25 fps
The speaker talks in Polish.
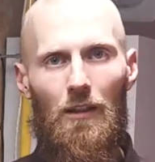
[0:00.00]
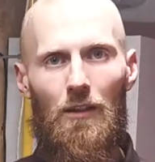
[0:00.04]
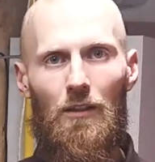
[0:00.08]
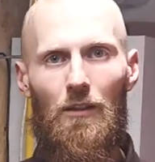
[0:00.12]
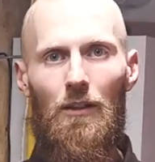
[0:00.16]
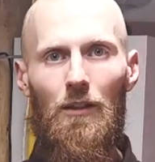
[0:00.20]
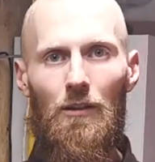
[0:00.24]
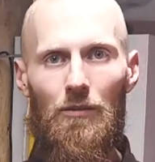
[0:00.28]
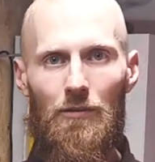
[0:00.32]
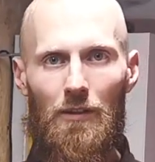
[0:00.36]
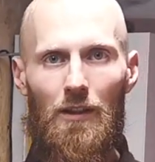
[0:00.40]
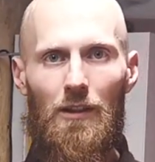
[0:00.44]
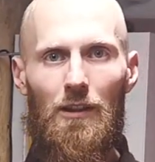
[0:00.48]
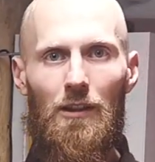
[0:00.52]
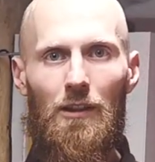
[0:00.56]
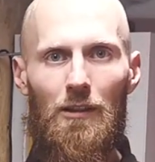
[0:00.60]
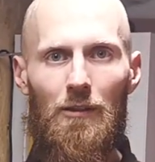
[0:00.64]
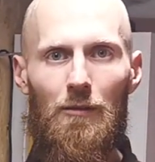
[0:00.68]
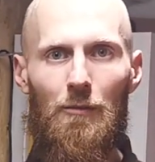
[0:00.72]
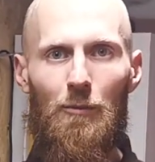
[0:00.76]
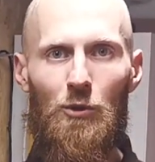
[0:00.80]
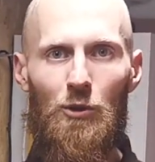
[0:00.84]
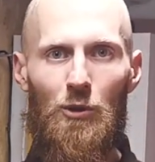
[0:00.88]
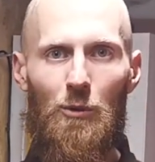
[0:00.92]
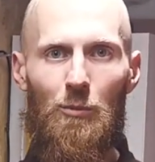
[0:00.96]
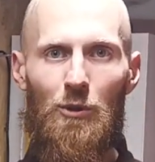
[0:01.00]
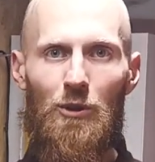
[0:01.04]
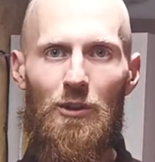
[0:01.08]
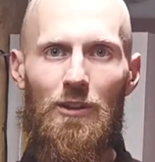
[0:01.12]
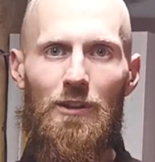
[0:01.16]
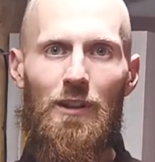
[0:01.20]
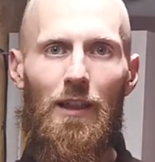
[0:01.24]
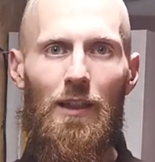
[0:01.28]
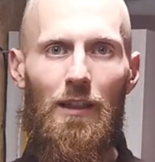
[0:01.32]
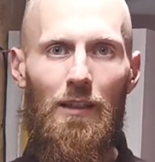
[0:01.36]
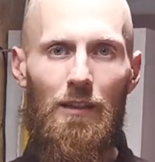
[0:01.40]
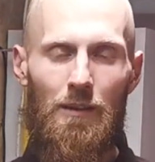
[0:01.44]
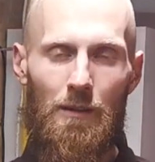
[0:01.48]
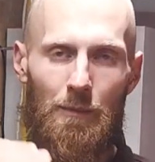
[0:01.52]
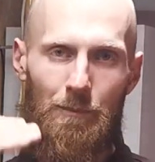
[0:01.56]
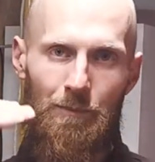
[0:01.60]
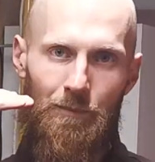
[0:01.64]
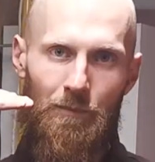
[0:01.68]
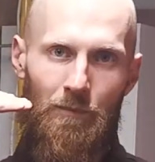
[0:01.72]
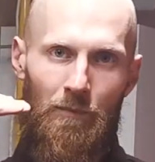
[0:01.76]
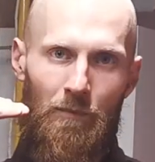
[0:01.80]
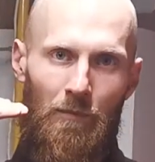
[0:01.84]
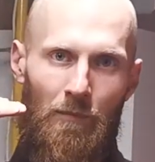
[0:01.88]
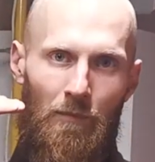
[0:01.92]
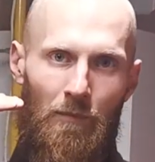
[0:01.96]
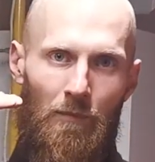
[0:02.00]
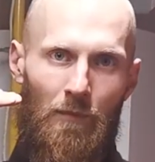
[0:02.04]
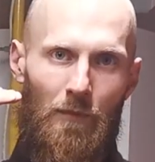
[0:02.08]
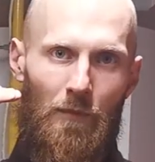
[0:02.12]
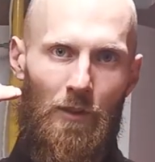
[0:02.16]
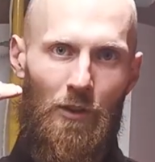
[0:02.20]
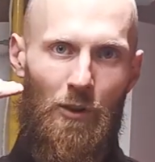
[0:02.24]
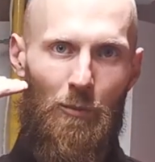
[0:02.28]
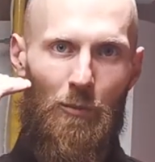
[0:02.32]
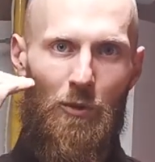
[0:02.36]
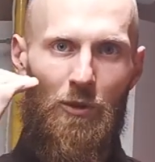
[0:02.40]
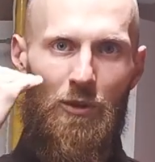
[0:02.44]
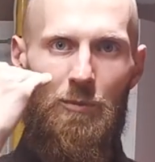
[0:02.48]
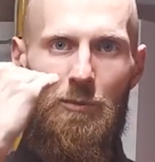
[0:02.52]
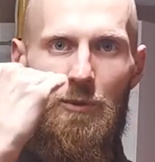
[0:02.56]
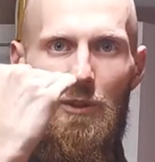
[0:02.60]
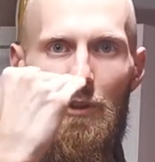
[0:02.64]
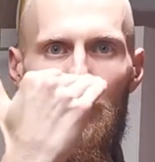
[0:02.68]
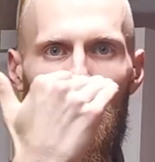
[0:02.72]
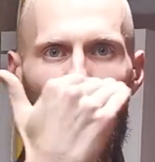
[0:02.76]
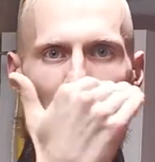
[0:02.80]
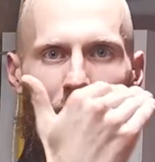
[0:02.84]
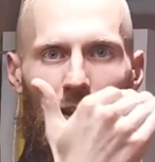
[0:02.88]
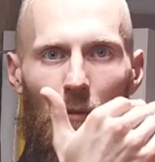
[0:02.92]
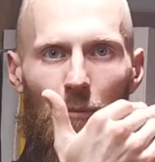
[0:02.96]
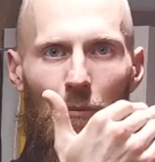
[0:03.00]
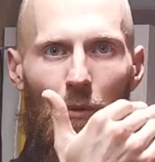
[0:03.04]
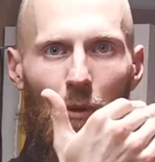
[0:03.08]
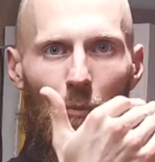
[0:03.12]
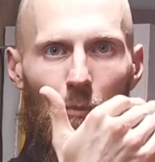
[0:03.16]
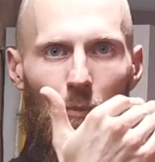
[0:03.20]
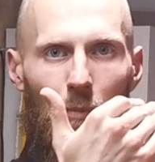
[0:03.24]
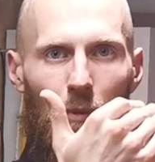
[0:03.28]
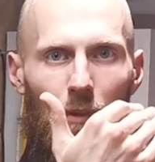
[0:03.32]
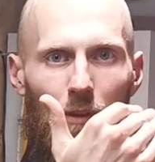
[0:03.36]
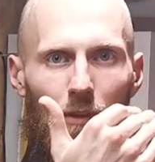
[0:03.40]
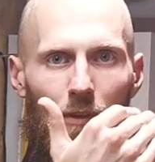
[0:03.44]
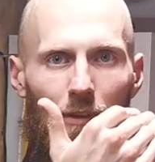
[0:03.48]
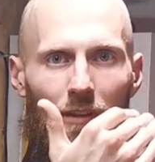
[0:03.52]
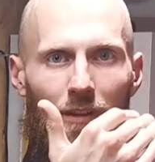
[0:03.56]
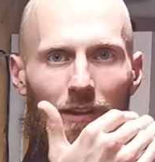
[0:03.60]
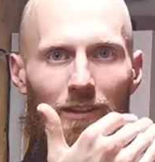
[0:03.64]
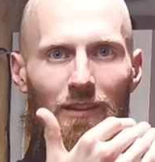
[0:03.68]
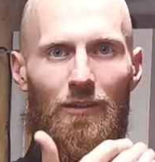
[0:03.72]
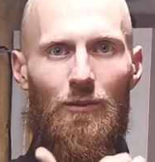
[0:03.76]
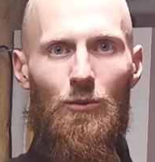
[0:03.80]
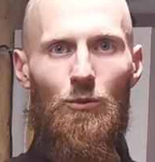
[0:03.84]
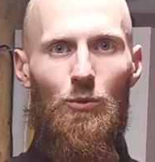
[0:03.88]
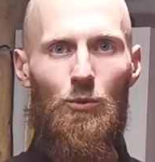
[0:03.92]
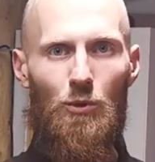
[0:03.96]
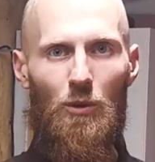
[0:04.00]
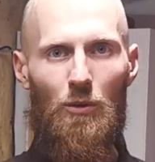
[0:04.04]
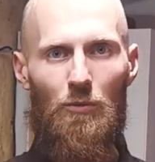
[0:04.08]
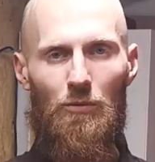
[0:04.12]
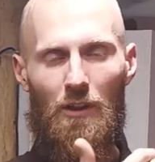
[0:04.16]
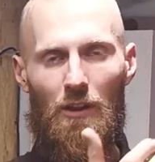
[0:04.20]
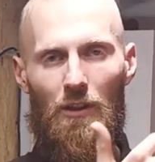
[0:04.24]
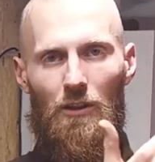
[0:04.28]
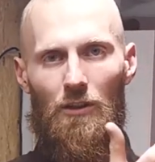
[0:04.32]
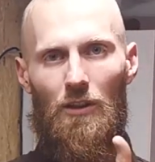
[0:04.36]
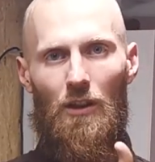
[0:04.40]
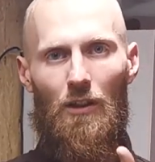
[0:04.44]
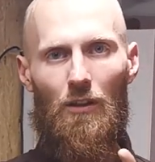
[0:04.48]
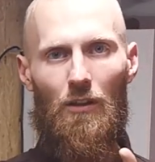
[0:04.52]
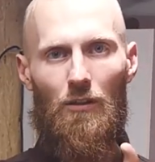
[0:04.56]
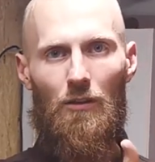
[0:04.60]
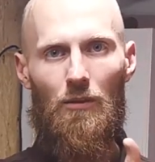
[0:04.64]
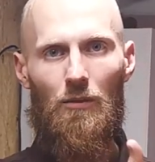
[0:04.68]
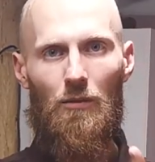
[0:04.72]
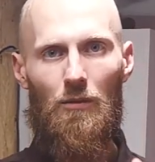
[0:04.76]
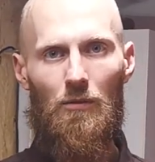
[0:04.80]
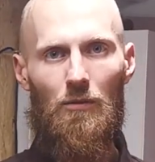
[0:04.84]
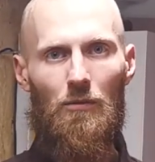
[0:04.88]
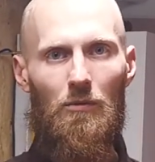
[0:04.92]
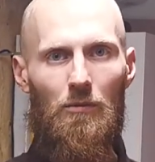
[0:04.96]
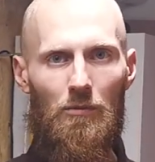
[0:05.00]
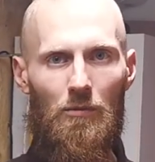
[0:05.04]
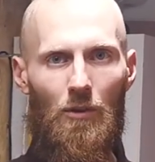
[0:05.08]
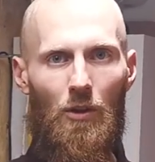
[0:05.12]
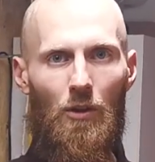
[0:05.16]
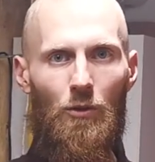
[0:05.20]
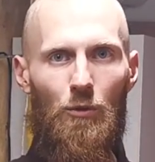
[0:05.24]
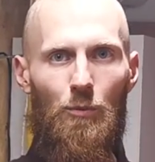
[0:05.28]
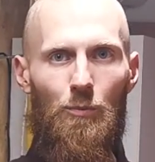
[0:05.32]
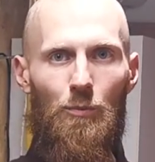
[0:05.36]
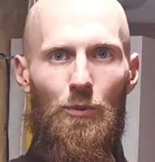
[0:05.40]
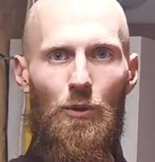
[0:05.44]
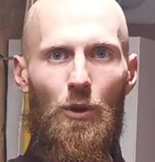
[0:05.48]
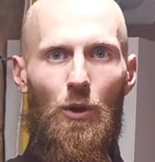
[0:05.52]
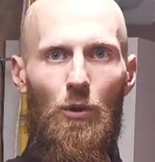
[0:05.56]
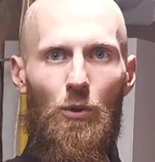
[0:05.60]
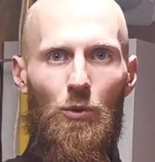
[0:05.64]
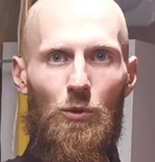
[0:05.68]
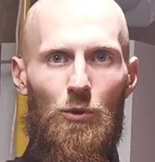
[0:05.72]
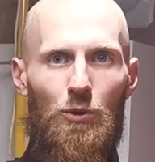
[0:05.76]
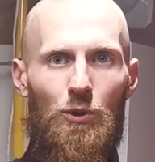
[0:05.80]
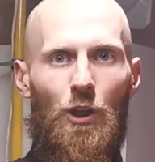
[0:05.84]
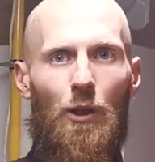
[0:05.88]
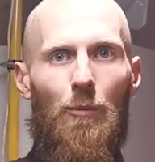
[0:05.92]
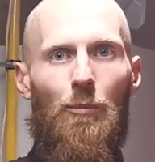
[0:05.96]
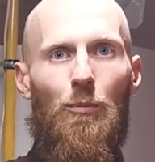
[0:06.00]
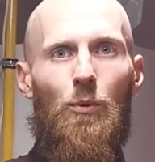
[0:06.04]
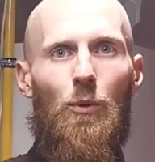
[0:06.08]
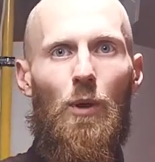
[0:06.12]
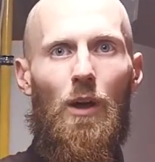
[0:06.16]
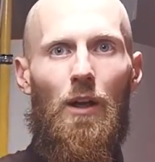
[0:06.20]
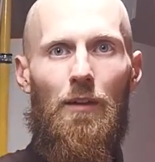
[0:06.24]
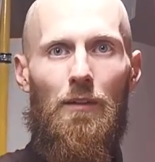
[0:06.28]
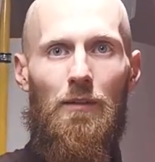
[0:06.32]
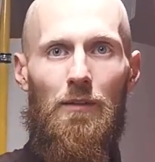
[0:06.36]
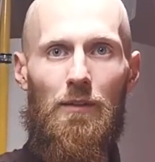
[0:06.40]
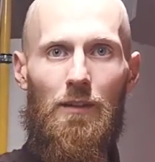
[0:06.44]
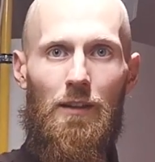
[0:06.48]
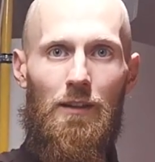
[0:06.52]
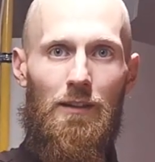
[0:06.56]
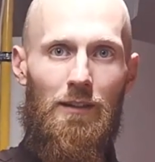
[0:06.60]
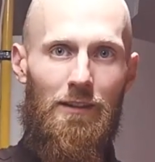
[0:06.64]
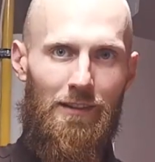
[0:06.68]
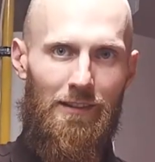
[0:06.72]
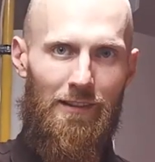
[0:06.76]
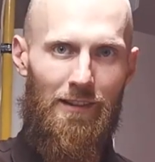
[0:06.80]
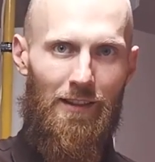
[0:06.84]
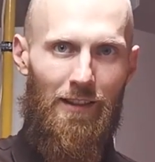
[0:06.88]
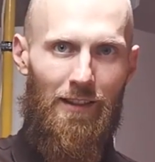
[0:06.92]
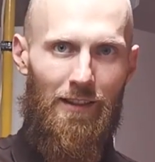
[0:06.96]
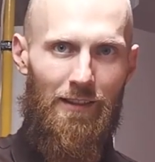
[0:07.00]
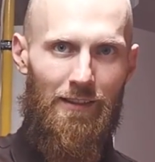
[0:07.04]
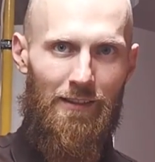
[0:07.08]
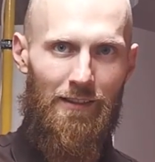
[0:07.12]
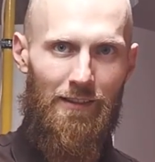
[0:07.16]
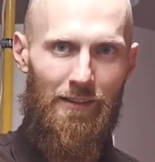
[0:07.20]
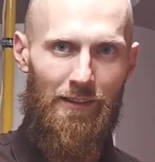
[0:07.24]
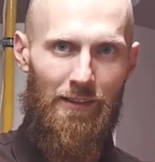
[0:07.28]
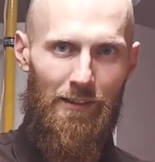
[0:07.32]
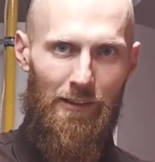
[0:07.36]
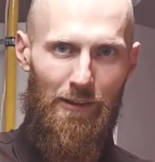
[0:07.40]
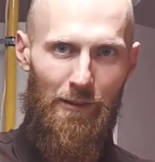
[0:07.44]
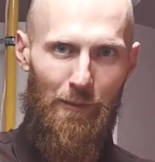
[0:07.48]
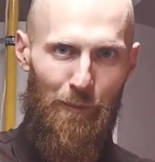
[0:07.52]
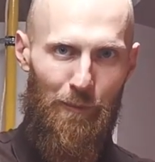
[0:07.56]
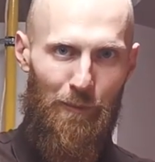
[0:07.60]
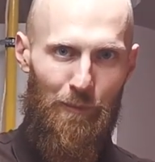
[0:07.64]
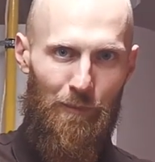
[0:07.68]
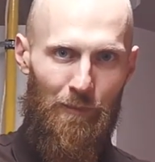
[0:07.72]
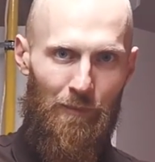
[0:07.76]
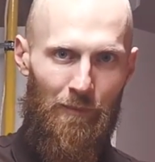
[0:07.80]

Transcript: No i wtedy może być tak, że moc minimalna pompy jest dużo większa od odbioru ciepła na instalacji,